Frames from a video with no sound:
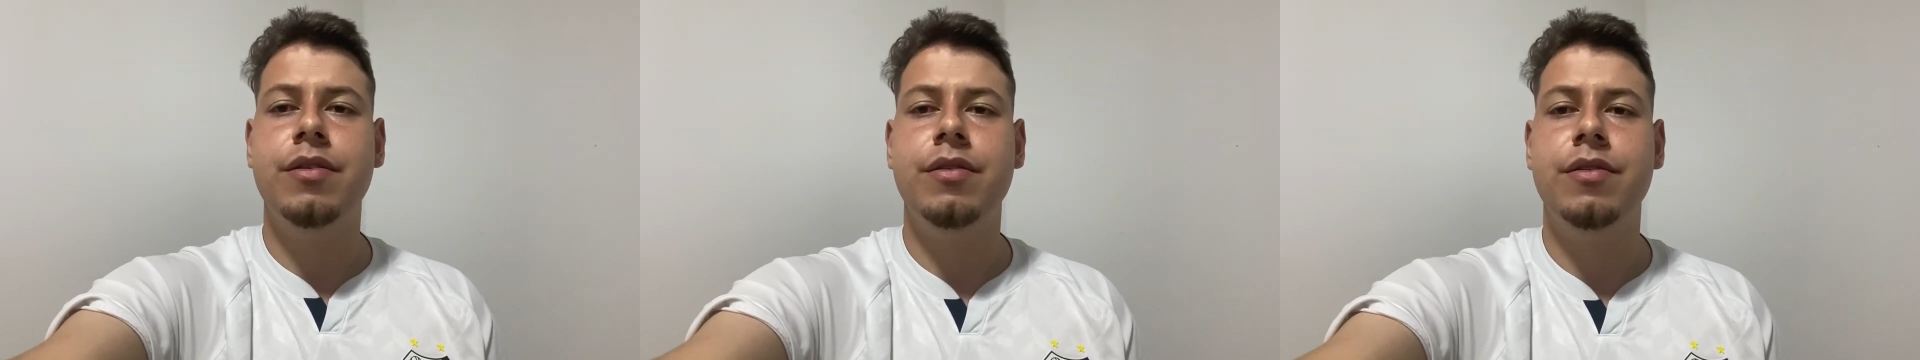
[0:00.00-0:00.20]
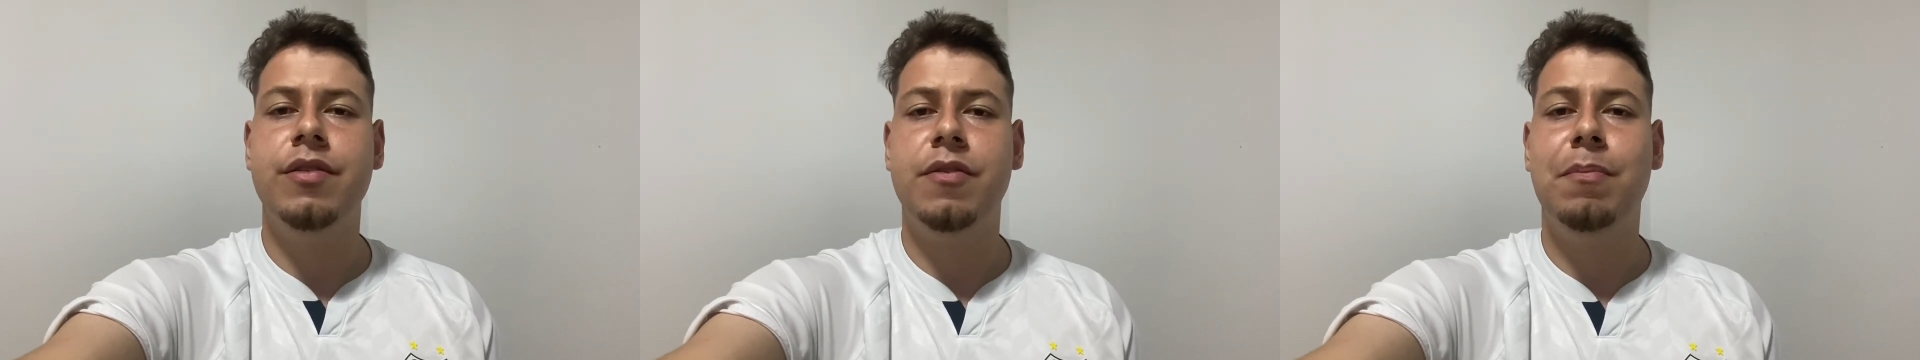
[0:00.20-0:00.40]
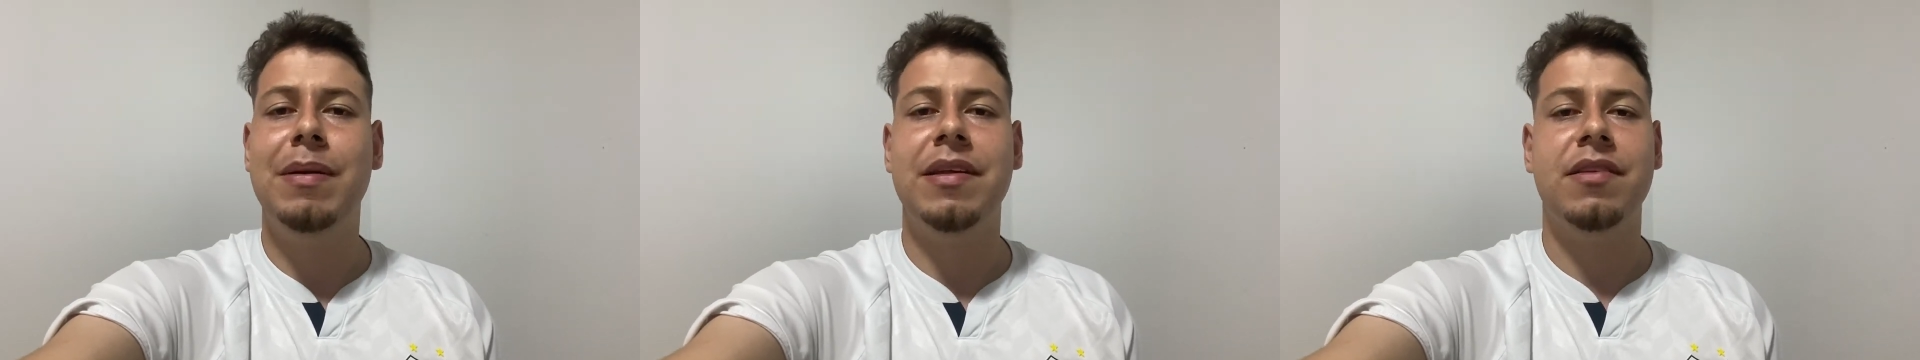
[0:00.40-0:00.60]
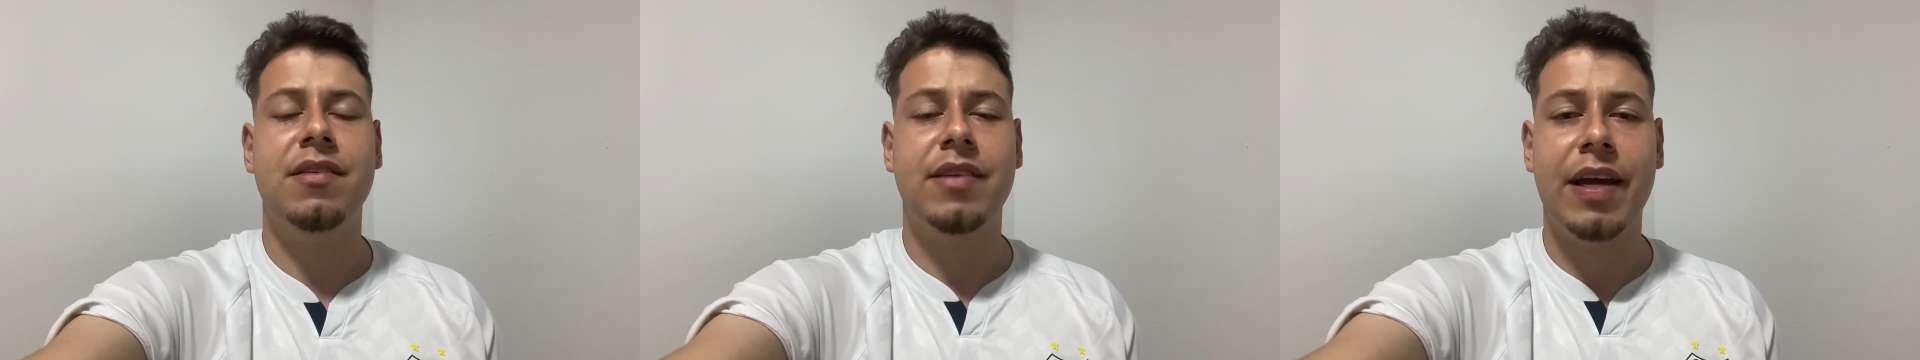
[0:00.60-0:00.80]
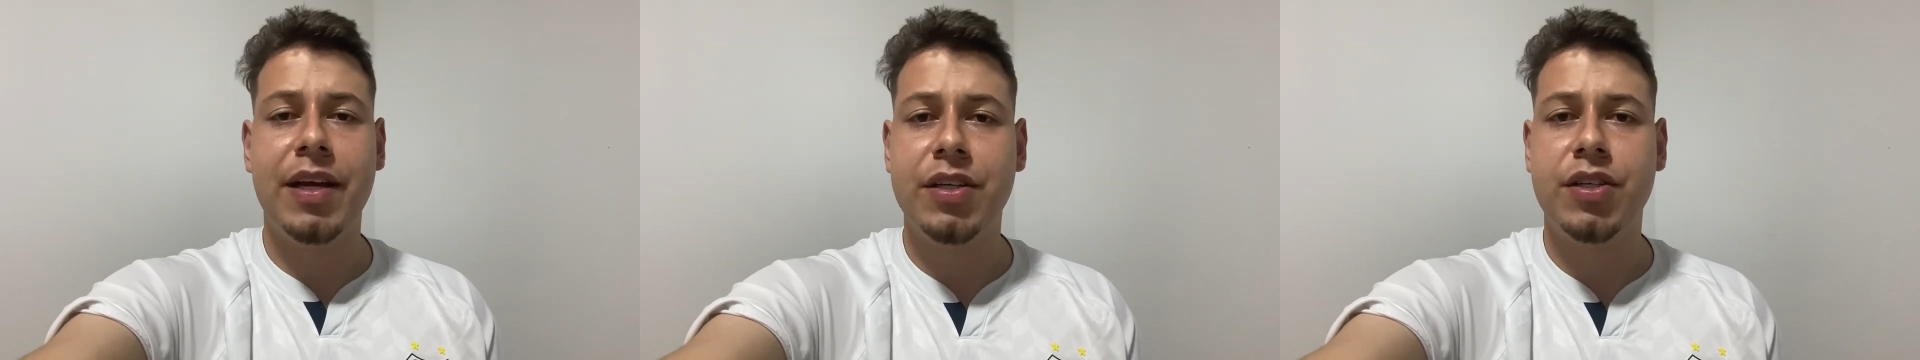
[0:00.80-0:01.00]

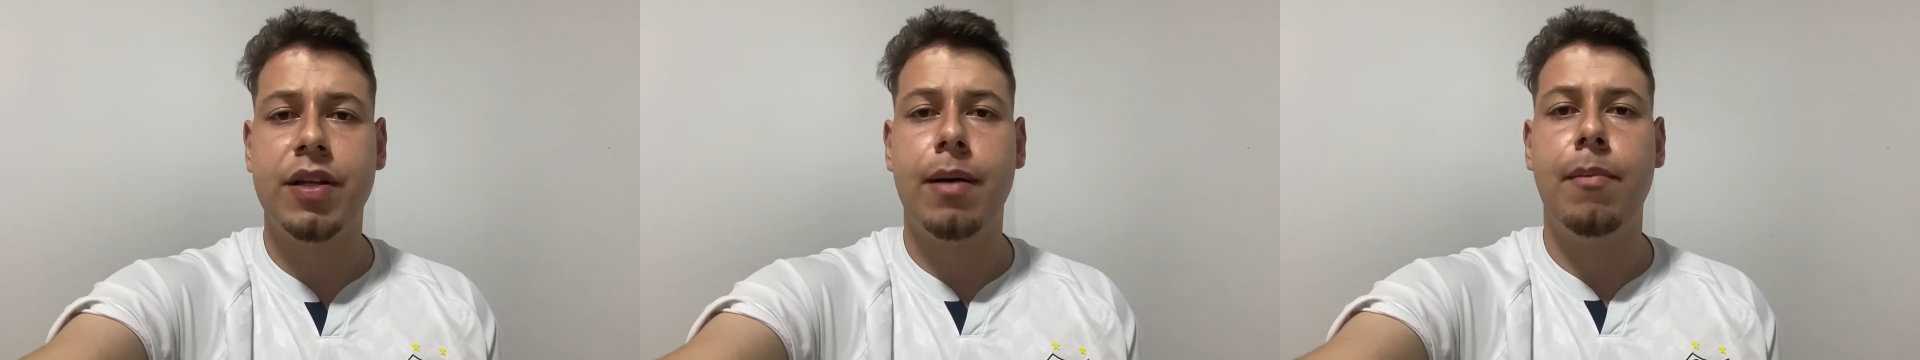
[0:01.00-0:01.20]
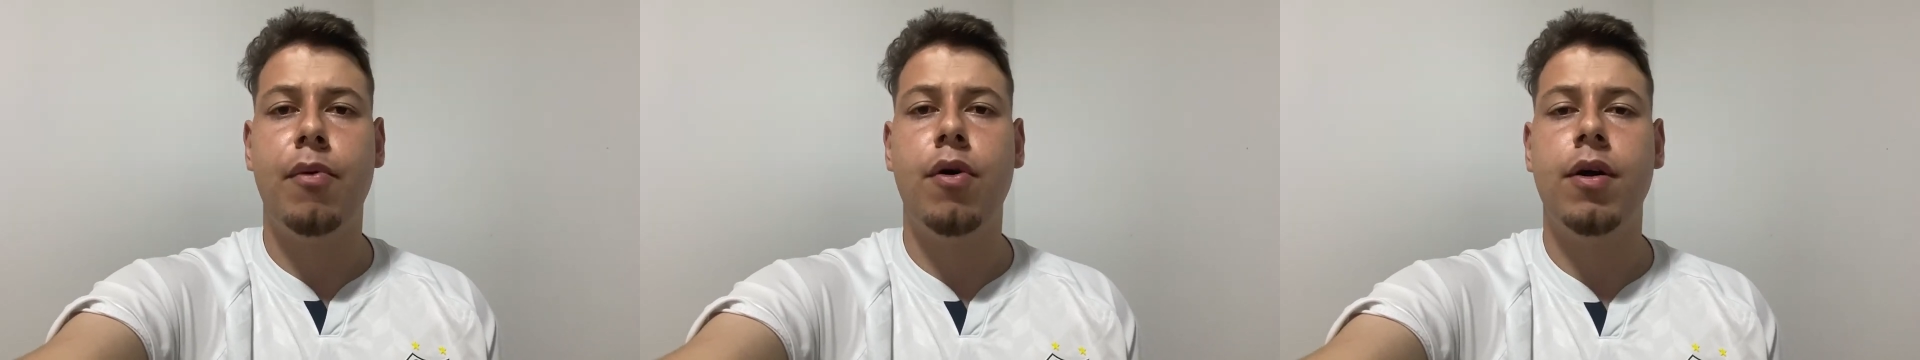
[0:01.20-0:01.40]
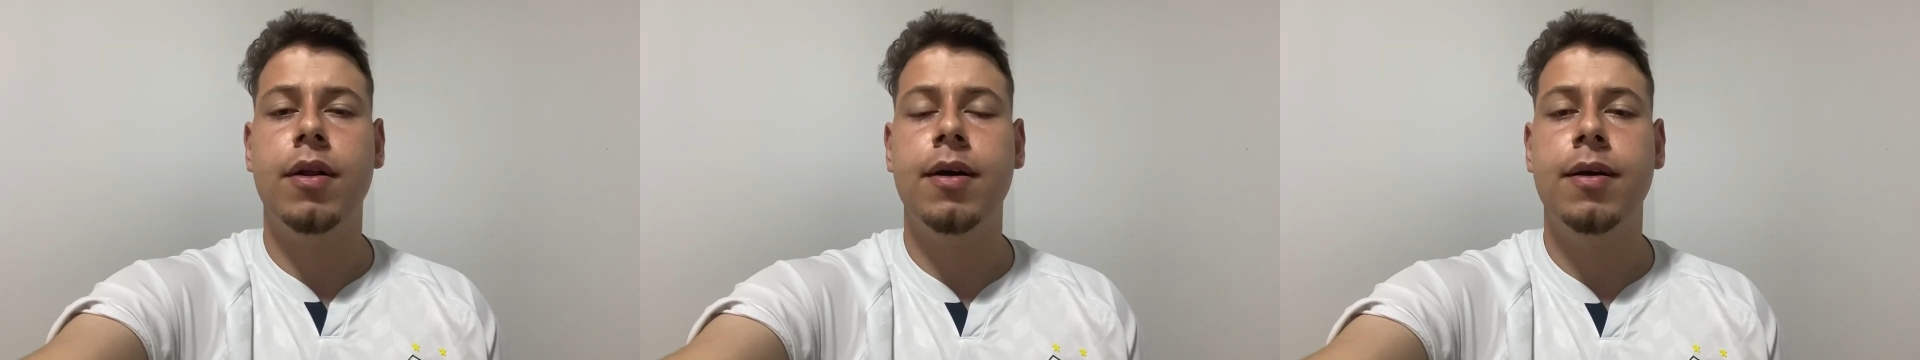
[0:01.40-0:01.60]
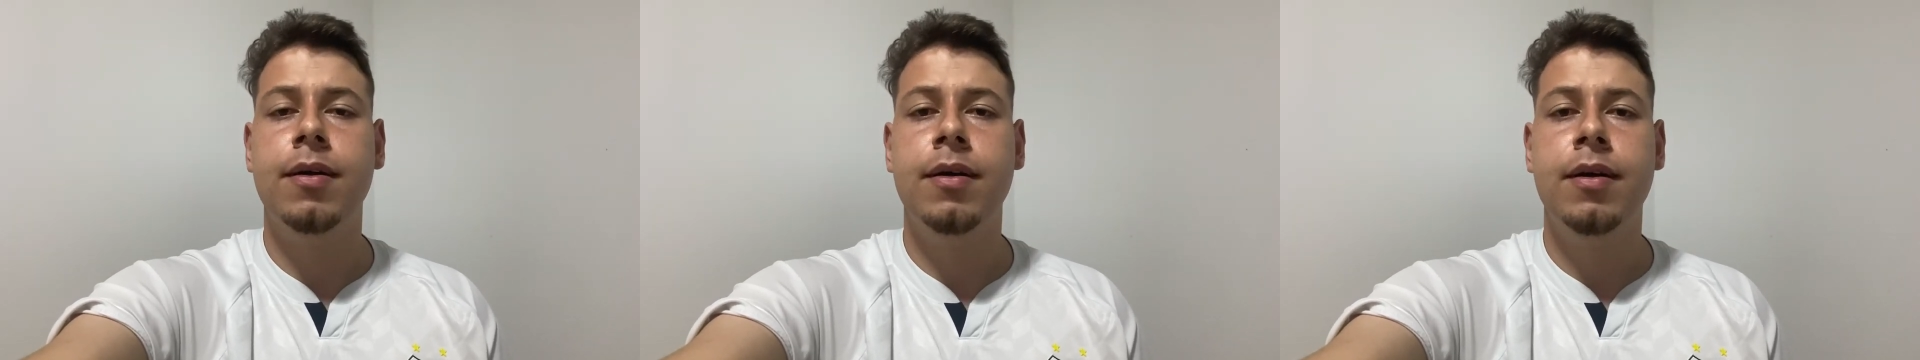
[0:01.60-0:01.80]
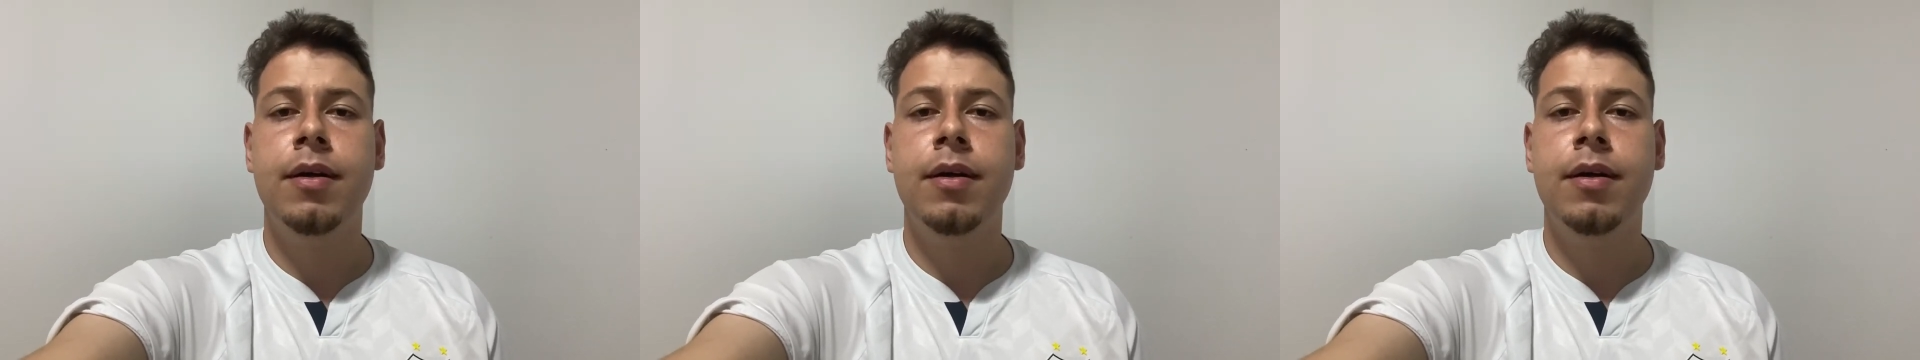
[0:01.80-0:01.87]
displicente na bola,